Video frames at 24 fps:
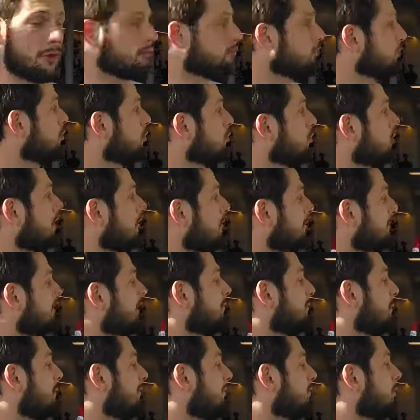de temps, du coup, comment
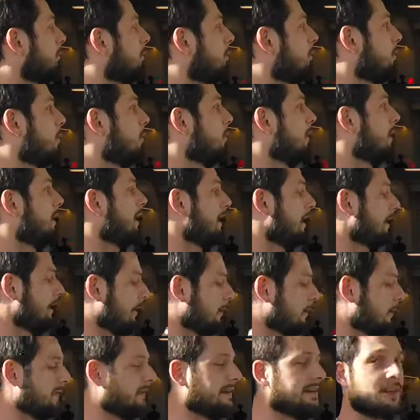ça se passe pour la,
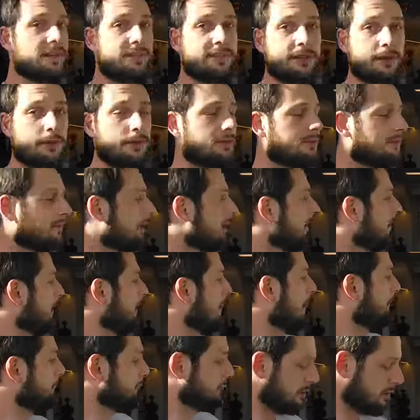la de la séance
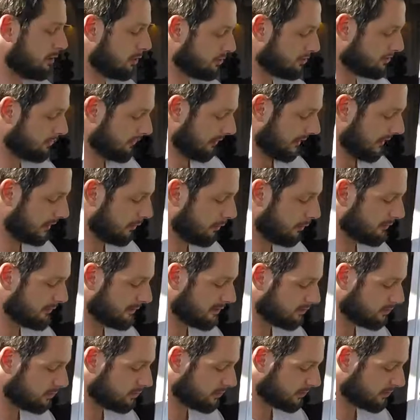Tout à l'heure, je te ferai quelques
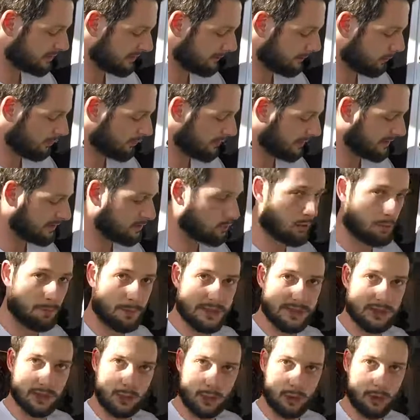astuces aussi pour faire les squats
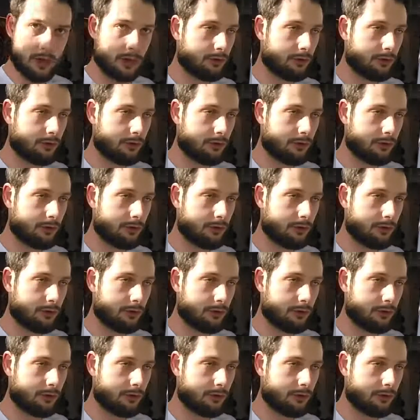pistoles